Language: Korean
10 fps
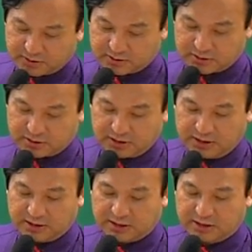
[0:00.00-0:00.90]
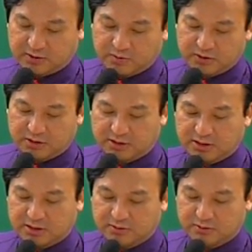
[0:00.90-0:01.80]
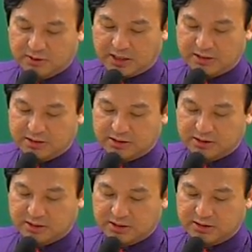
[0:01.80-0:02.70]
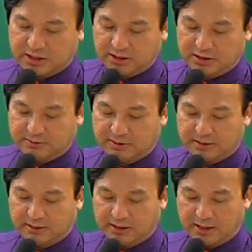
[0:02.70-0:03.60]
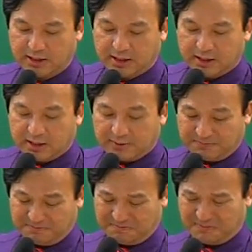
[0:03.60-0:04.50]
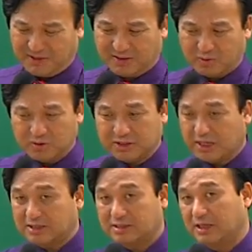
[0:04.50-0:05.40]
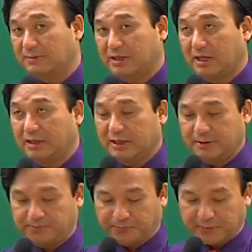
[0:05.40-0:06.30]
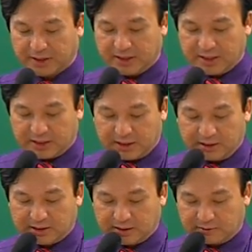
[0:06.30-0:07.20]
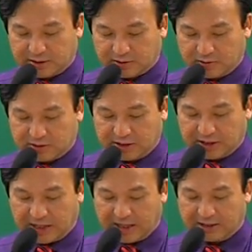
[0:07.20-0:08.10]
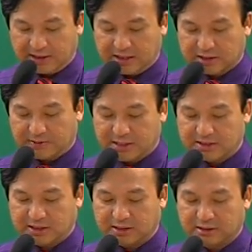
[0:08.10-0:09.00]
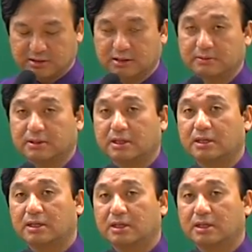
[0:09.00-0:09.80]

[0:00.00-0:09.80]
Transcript: 특성은 인간이 토지를 대상으로 가지, 가지 행위를 할 때 토지 자체만이 아니라 인간과 토지의 관계에서 발생하는 특성입니다.